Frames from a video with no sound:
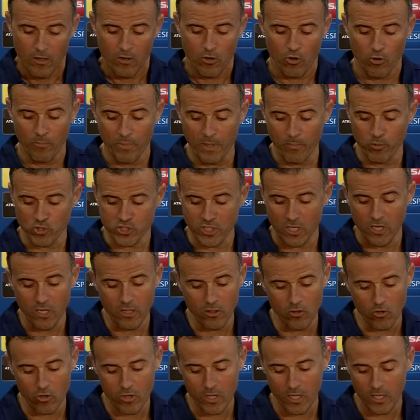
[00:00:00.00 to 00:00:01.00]
Hombre, pues
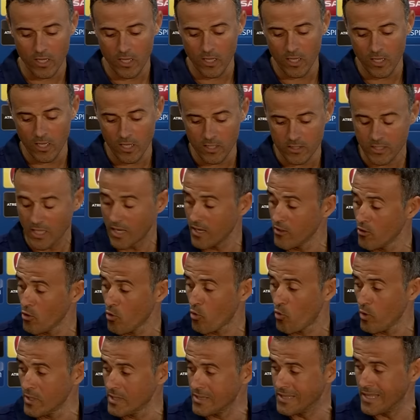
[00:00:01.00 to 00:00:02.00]
teniendo, que, teniendo en
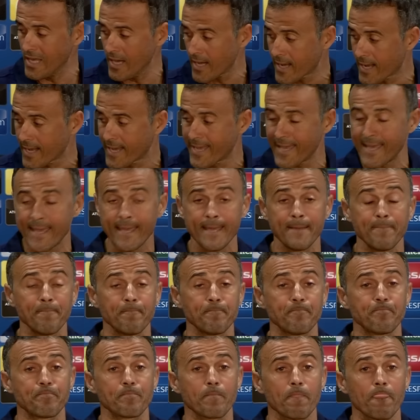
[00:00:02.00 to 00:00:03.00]
cuenta que
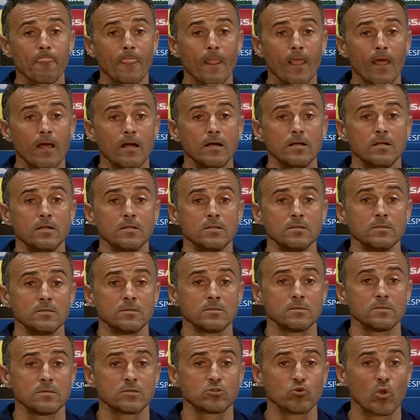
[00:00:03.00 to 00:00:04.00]

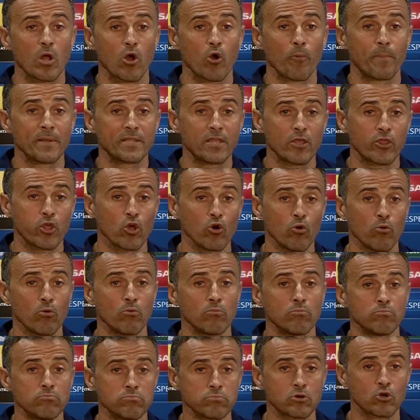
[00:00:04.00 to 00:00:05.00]
es una
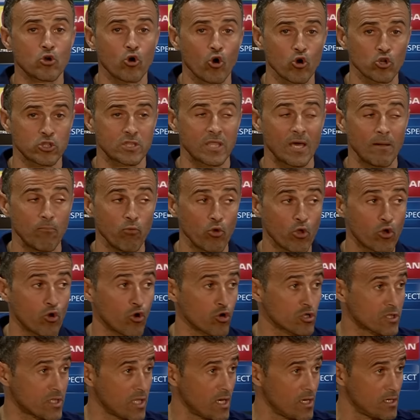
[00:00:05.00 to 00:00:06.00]
competición corta, muy
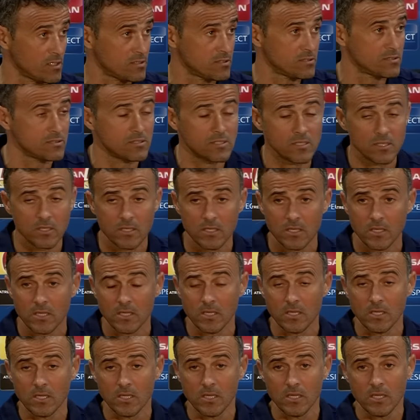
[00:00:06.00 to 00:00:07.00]
corta,
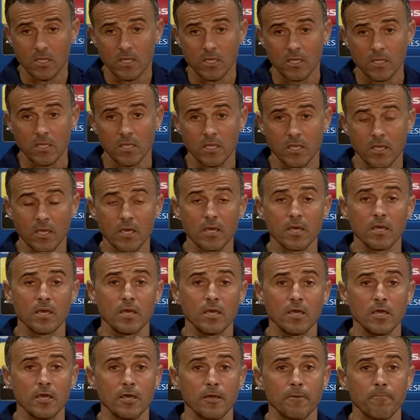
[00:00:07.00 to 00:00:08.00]
y
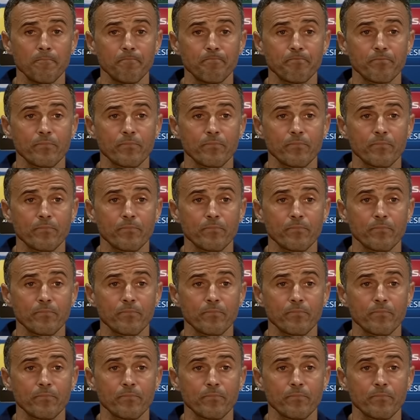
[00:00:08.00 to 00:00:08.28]
que